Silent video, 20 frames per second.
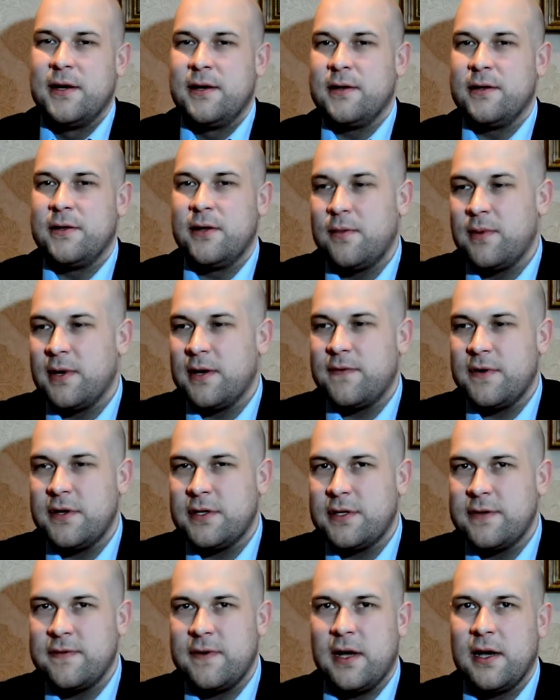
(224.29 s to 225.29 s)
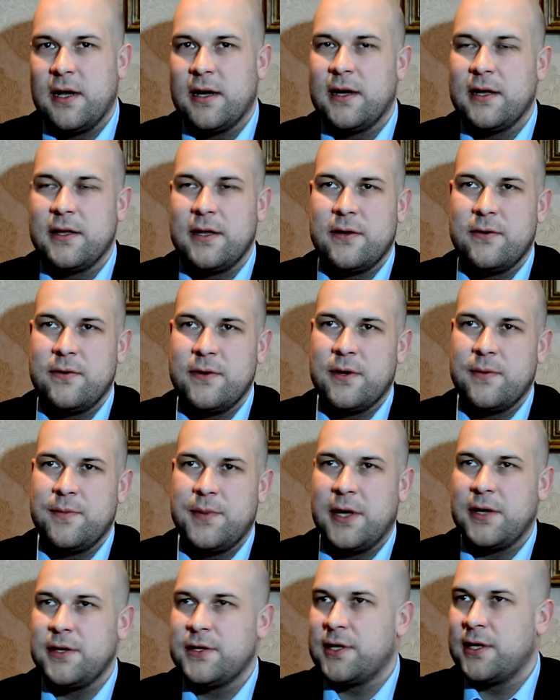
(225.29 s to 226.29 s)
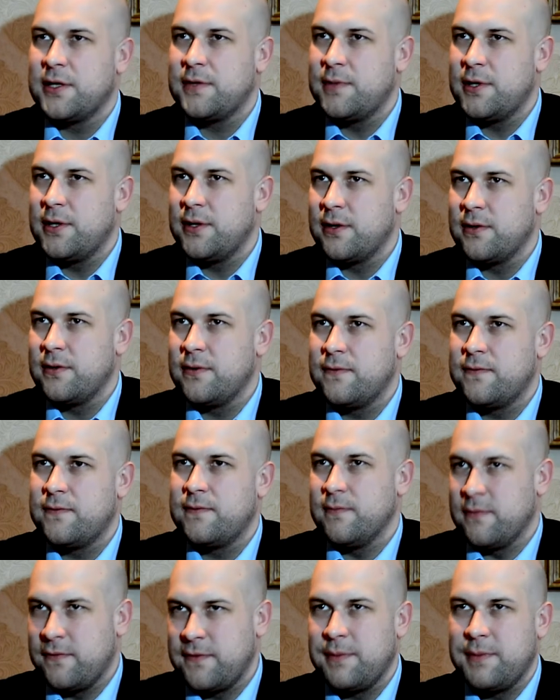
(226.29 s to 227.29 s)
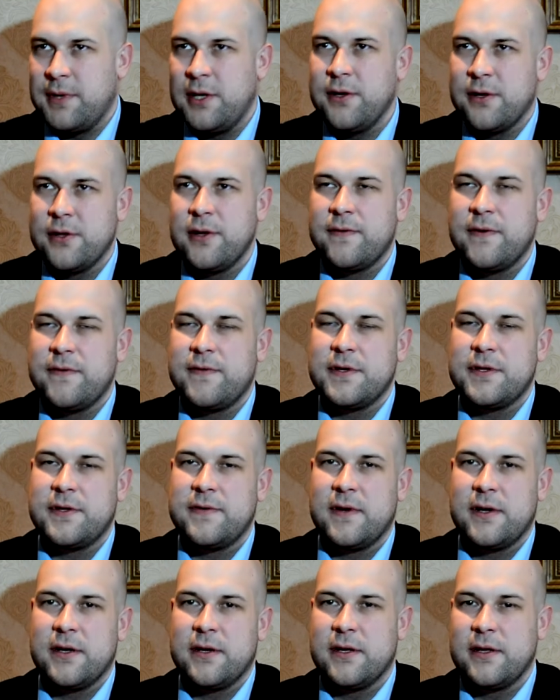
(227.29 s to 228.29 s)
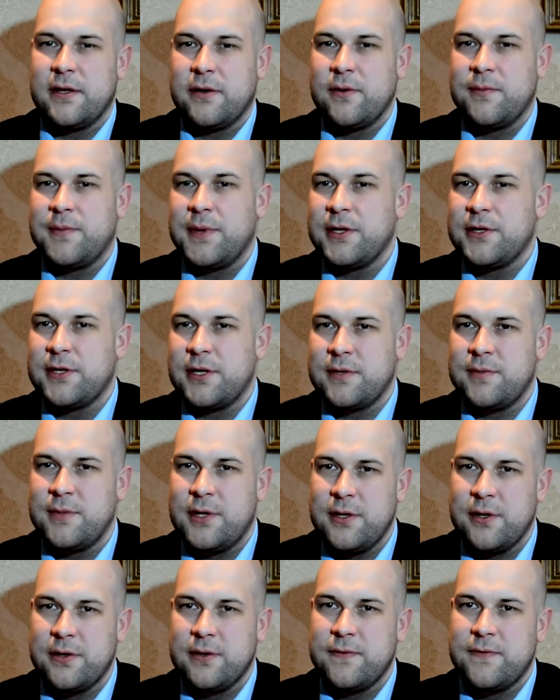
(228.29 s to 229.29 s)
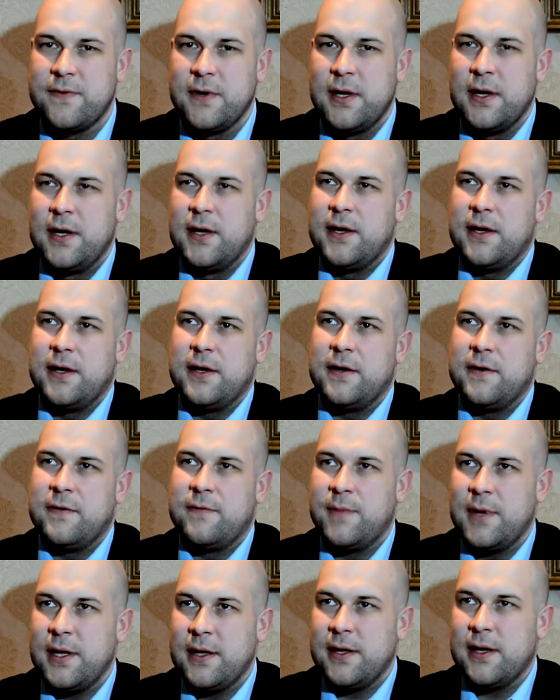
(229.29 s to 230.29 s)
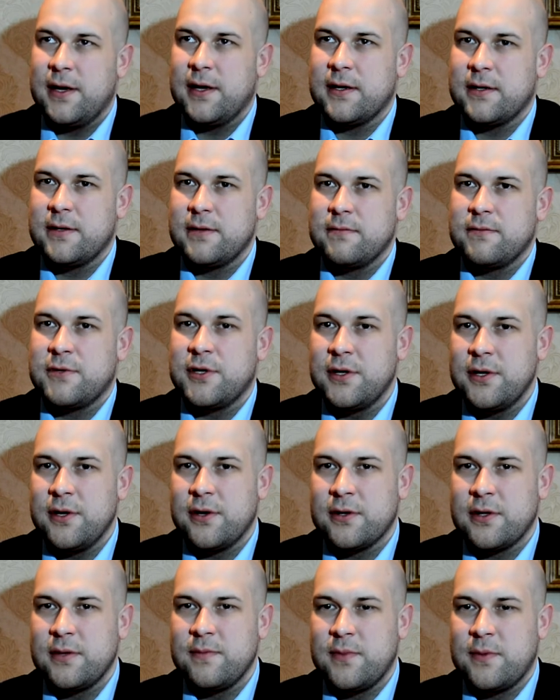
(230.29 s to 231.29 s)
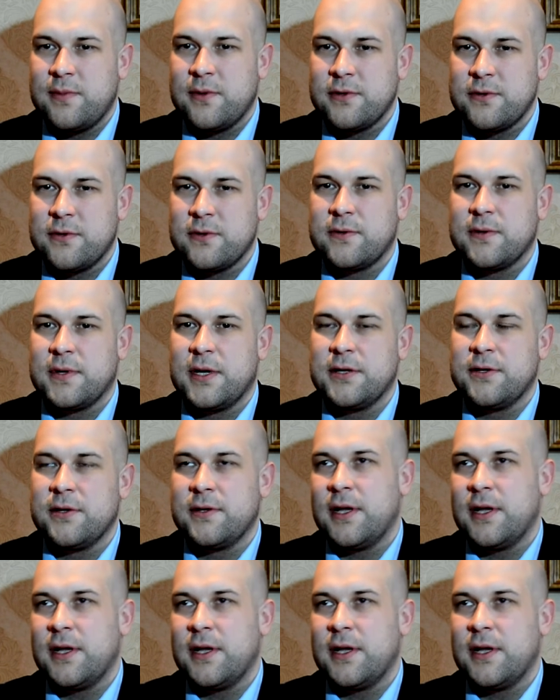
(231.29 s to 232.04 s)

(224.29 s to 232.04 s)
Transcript: E, dobre festiwale generują 5-6 milionów, mówię milionowe festiwale generują 5-6 milionów e, w mediach, czyli o tym po prostu słychać.